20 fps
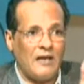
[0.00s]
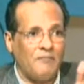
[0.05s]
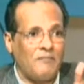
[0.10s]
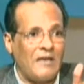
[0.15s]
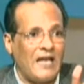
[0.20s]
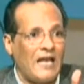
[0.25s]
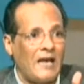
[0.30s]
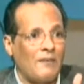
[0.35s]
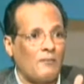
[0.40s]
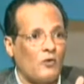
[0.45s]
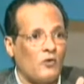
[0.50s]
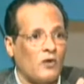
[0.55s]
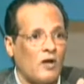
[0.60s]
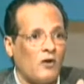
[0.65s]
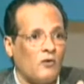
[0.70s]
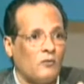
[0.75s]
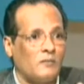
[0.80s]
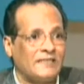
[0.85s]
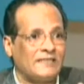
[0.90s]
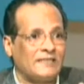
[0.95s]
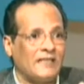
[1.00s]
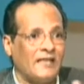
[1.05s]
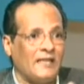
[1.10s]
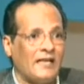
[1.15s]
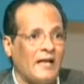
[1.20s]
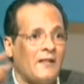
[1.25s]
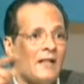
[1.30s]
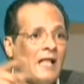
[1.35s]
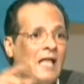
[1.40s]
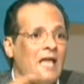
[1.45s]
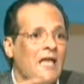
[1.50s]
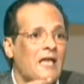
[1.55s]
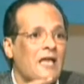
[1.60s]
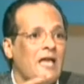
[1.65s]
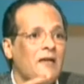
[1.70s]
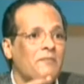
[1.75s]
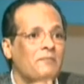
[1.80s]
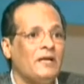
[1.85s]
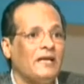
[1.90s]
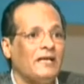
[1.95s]
ملعب كره خماسيه
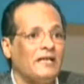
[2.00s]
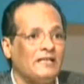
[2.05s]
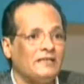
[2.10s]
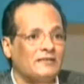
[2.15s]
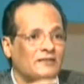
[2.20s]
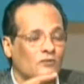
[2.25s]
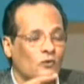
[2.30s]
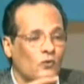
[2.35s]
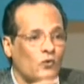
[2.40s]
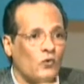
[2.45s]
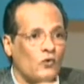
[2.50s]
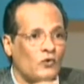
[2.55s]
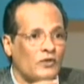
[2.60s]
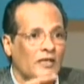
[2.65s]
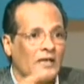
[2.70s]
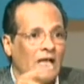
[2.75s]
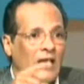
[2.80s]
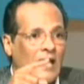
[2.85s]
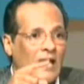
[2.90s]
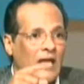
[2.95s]
بحيث تكون